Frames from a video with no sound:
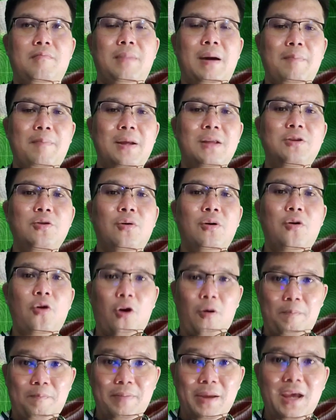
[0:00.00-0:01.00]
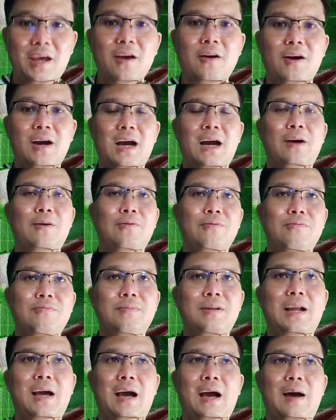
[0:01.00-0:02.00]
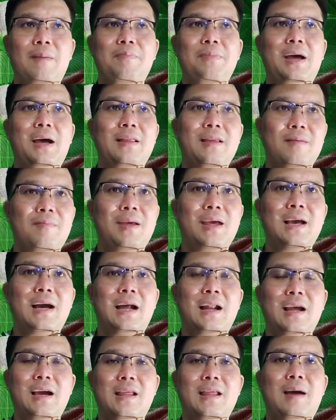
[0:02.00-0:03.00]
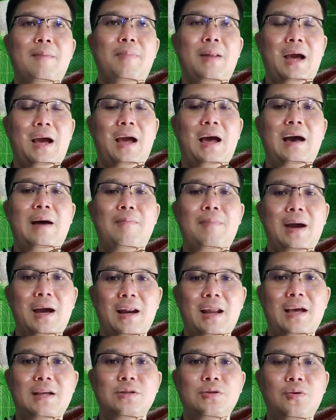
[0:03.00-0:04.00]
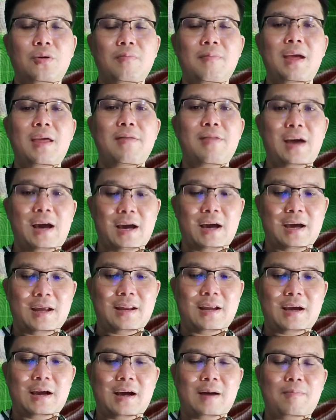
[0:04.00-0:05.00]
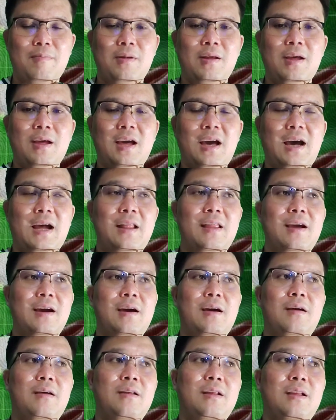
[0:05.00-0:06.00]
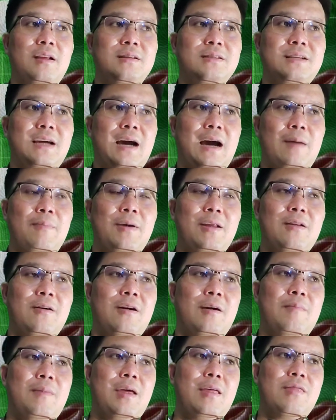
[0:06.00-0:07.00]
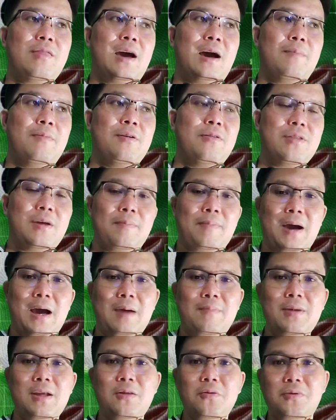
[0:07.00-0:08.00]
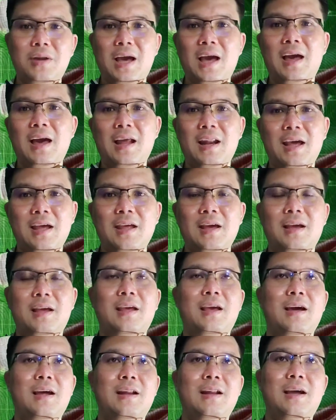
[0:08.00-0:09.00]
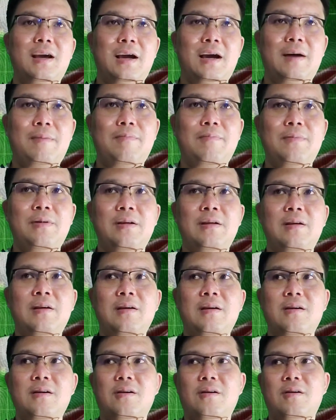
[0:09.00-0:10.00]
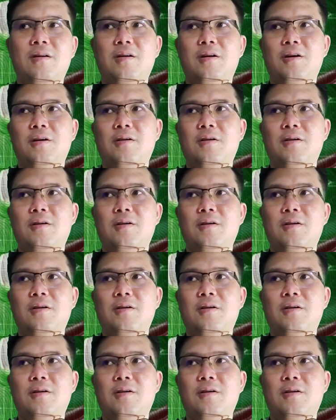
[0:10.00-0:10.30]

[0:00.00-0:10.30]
มันเป็นช่วงครบปีของเขานะครับ น่าจะมีการขยับราคาบ้างแหละ ช่วงเมษานะครับ อาจจะช้าไปหน่อยเมษาพฤษภา มิถุนาอะไรอย่างเงี้ยนะครับ ก็